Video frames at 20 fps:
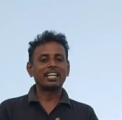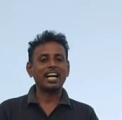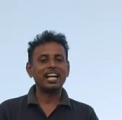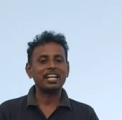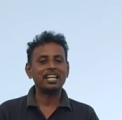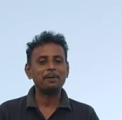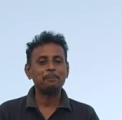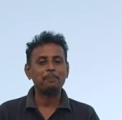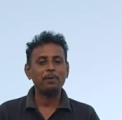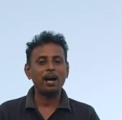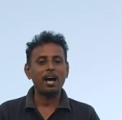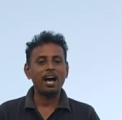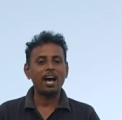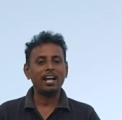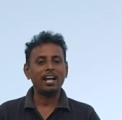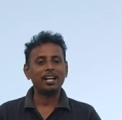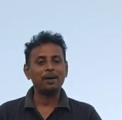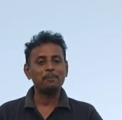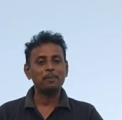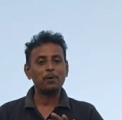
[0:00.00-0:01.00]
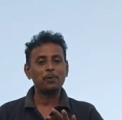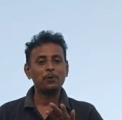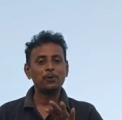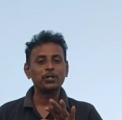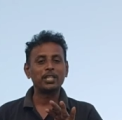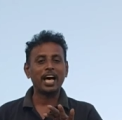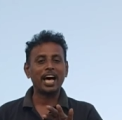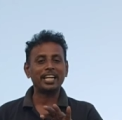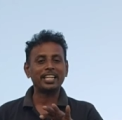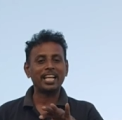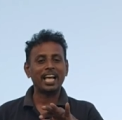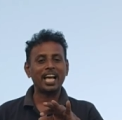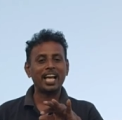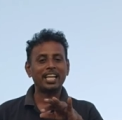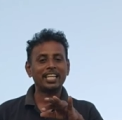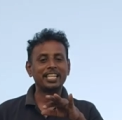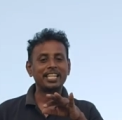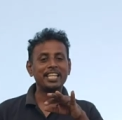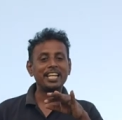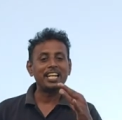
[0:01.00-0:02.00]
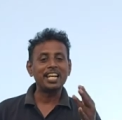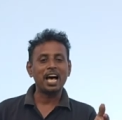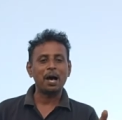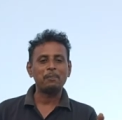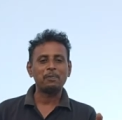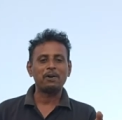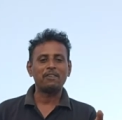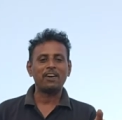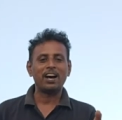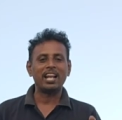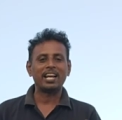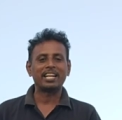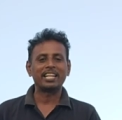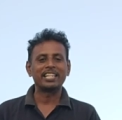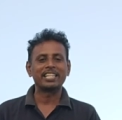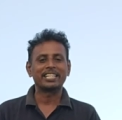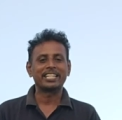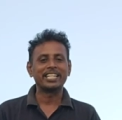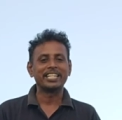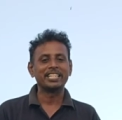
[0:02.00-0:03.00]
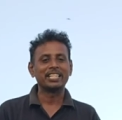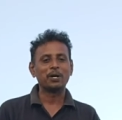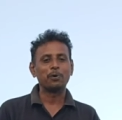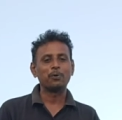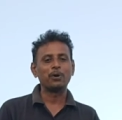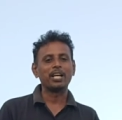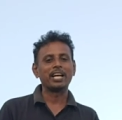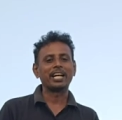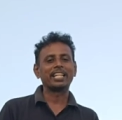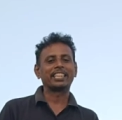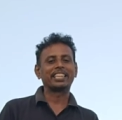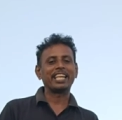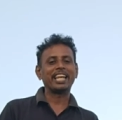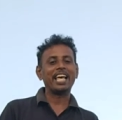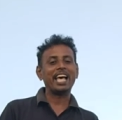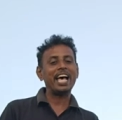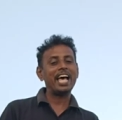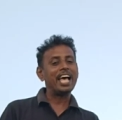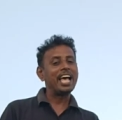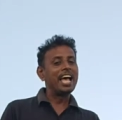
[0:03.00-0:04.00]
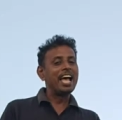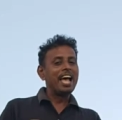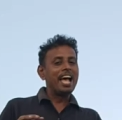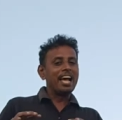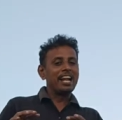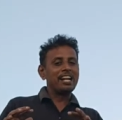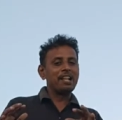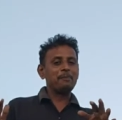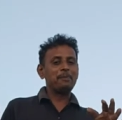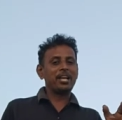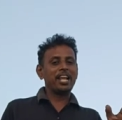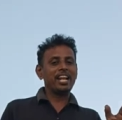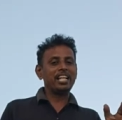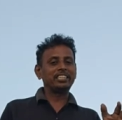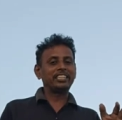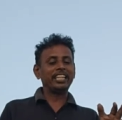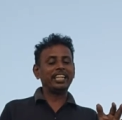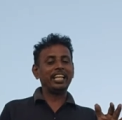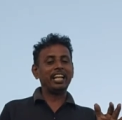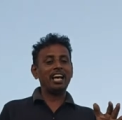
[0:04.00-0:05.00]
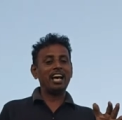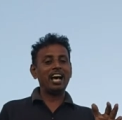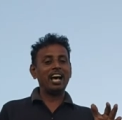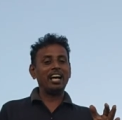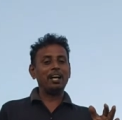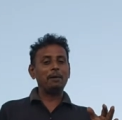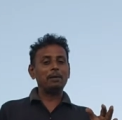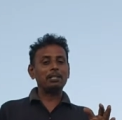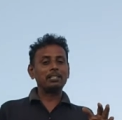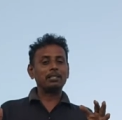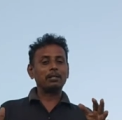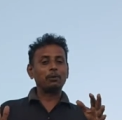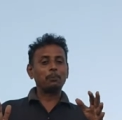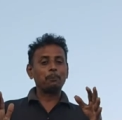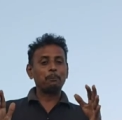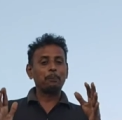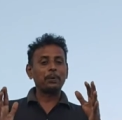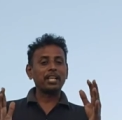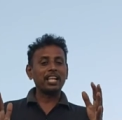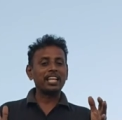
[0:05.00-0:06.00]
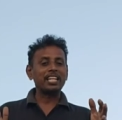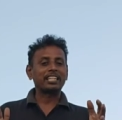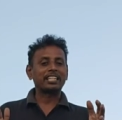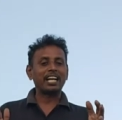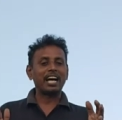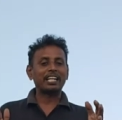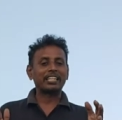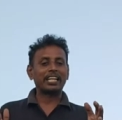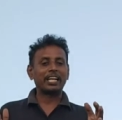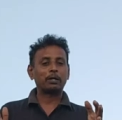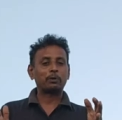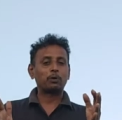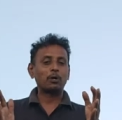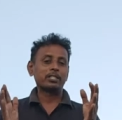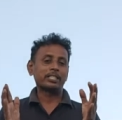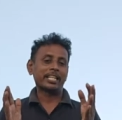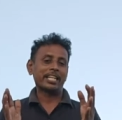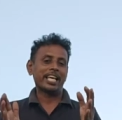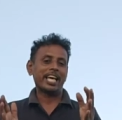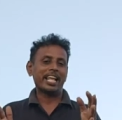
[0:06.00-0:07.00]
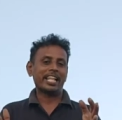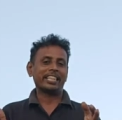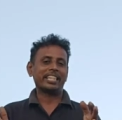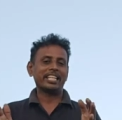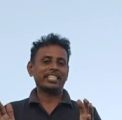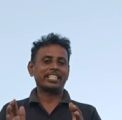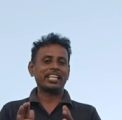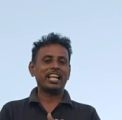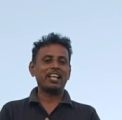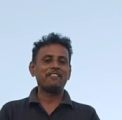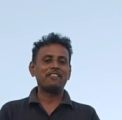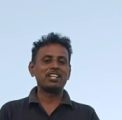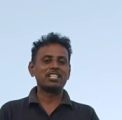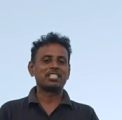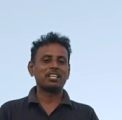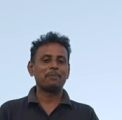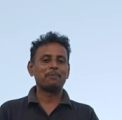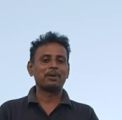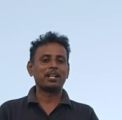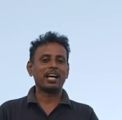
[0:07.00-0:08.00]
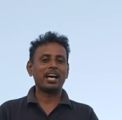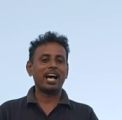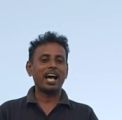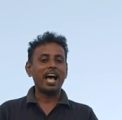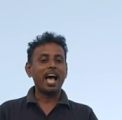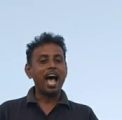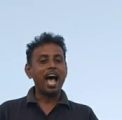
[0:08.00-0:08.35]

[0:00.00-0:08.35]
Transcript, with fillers: கண்டிப்பாக நம்ம ஊதாரியாக இல்லாமல் வாழ்கிறதுக்கு இந்த உலகத்தில் நம்ம என்ன செய்யலாம் பிறருக்காக கொஞ்சம் நேரத்தை செலவழித்தோம்னா